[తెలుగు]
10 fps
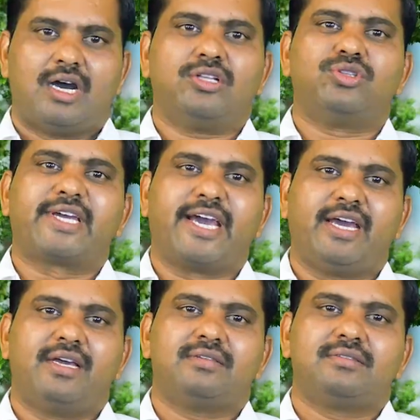అందుకే
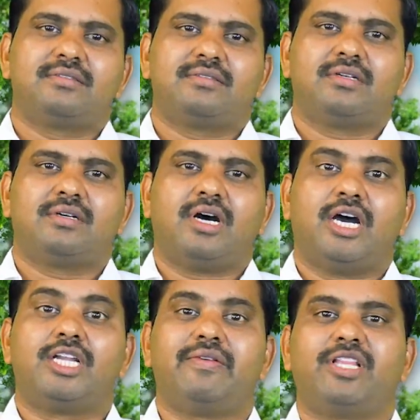
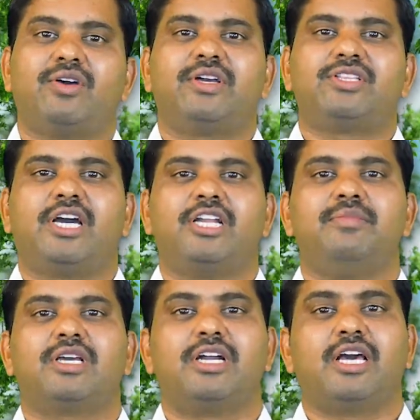ఆయుర్వేద వైద్యాన్ని
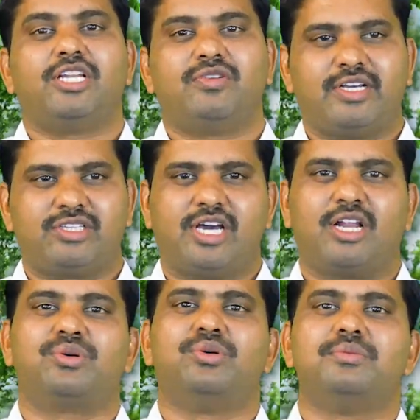మిగిలిన అన్ని
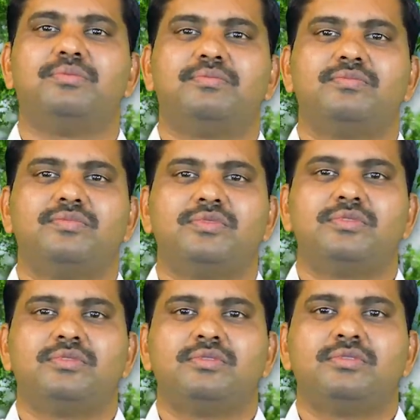వైద్యాలకు
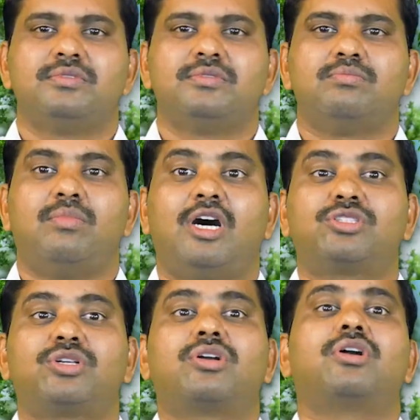
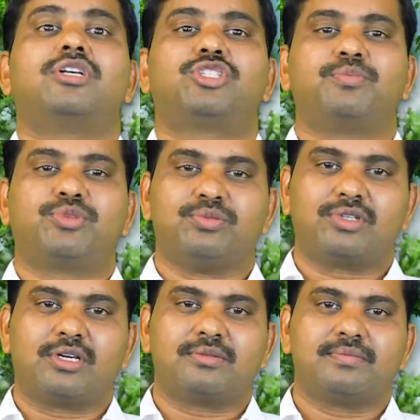మాతృకగా చెప్తూ
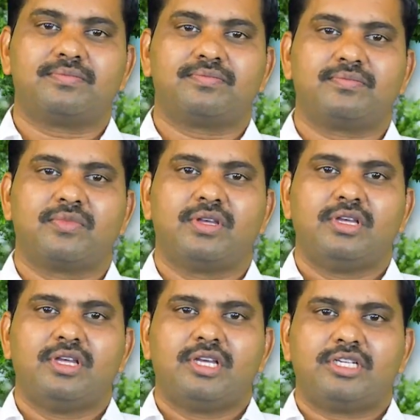ఉంటారు
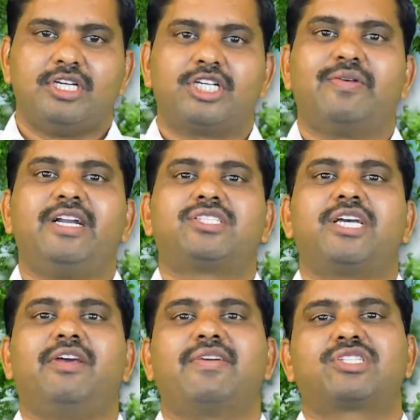ఎటువంటి
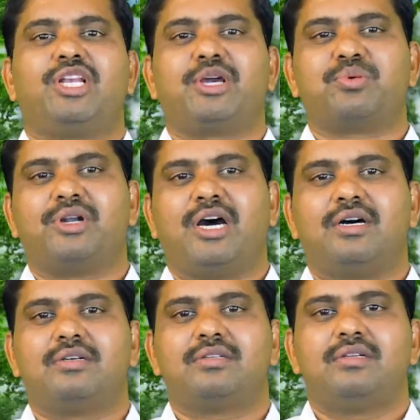సైడ్ ఎఫెక్ట్స్ లేకుండా
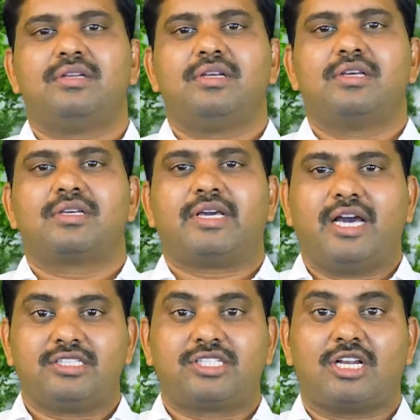
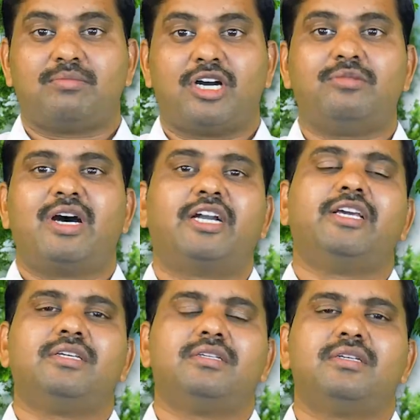క్యాన్సర్
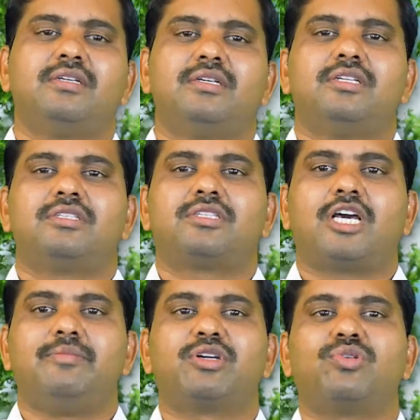మహమ్మారిని
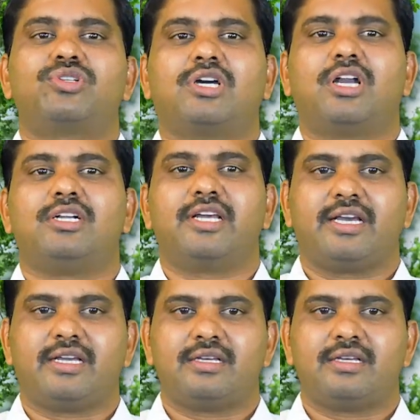తరిమి కొట్టాలంటే